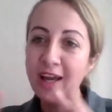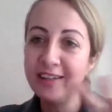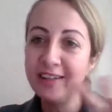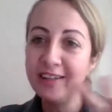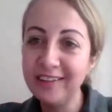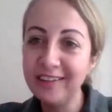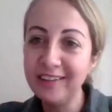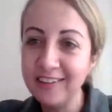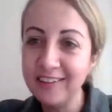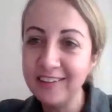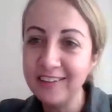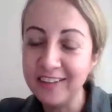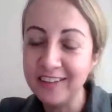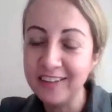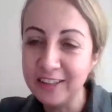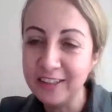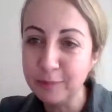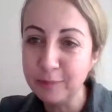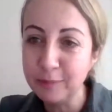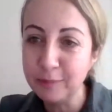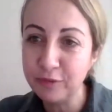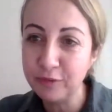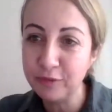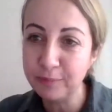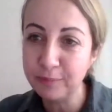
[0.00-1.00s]
her yere
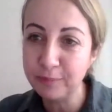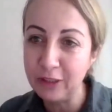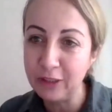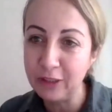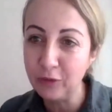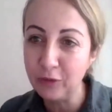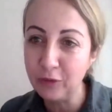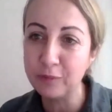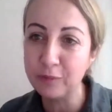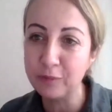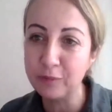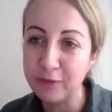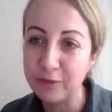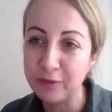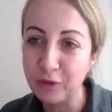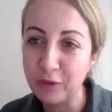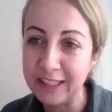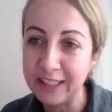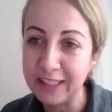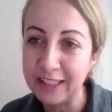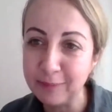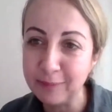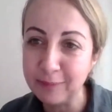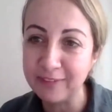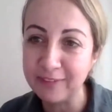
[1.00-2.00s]
yayılmış biliyoruz biz
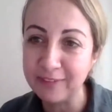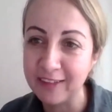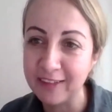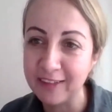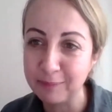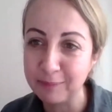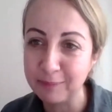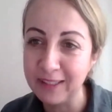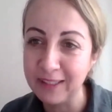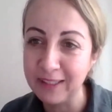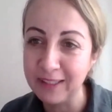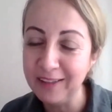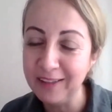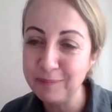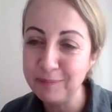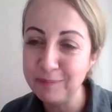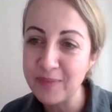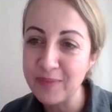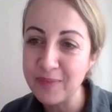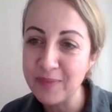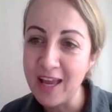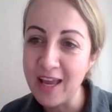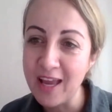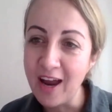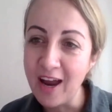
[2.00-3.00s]
oraya gitmesek bile.
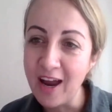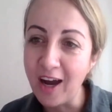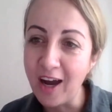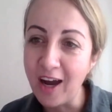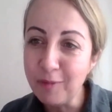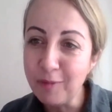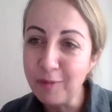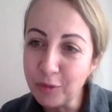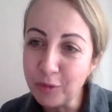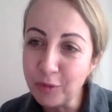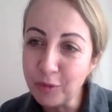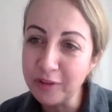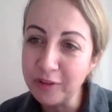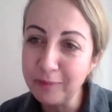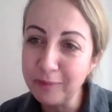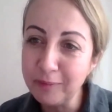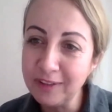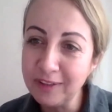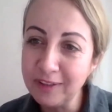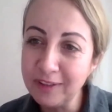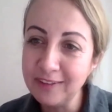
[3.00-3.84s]
Ama Goça'nın...